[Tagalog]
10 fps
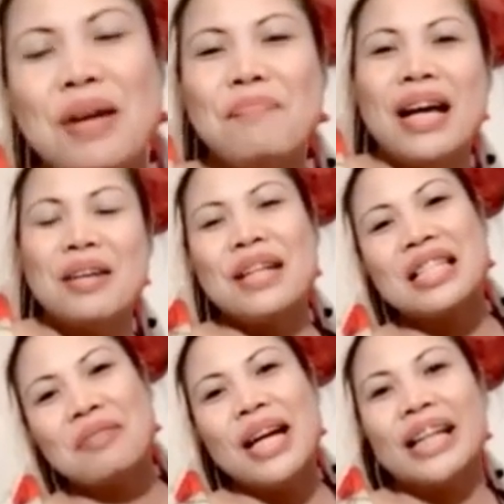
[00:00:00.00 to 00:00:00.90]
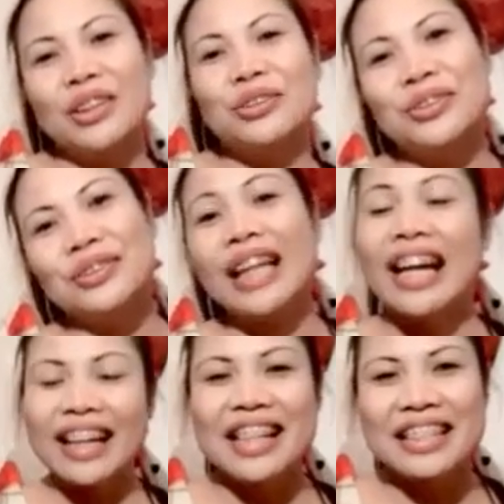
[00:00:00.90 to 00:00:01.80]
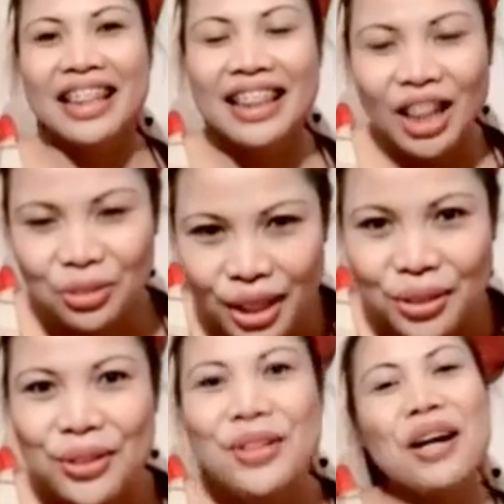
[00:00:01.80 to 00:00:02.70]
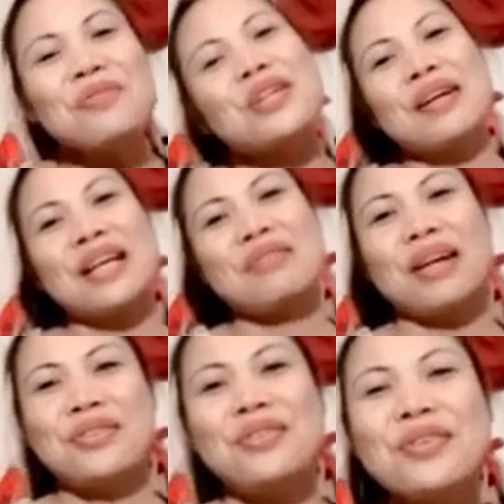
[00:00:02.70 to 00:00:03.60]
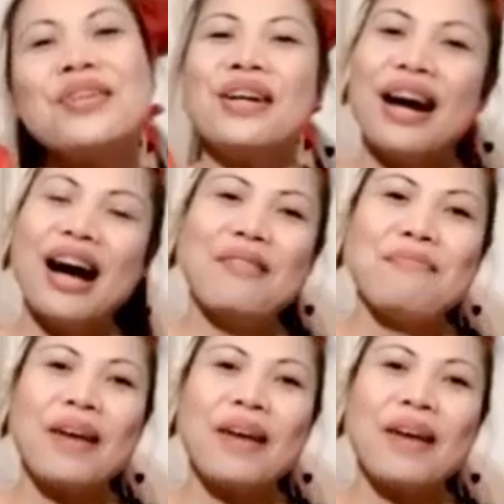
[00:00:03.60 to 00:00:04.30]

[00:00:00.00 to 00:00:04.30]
napagsasabay ano yung, dahil na real estate rin ang blood ko, paano mo napagsasabay yung uh, ah,